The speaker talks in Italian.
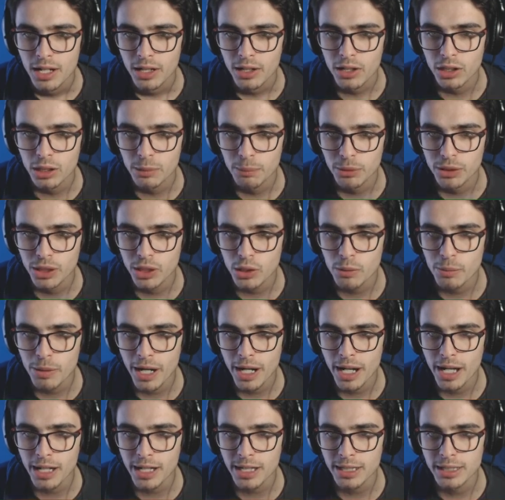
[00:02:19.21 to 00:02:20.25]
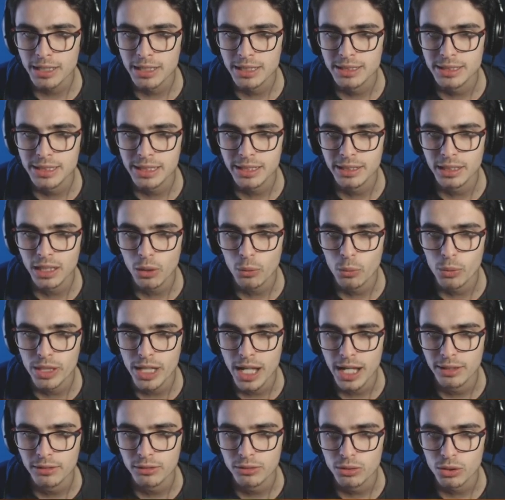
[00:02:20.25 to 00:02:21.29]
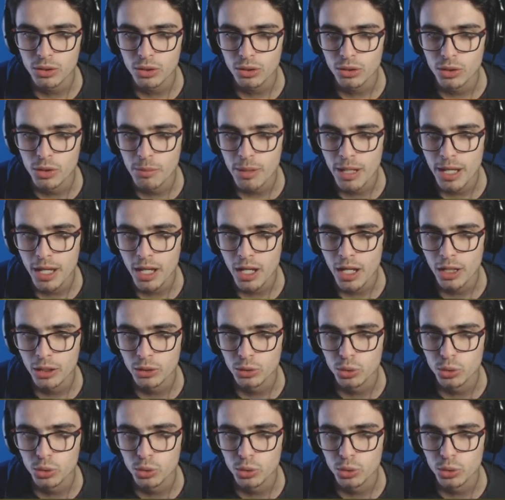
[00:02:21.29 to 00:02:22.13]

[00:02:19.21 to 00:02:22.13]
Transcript: Credo di poter recuperare anche degli stick da qui dentro, come è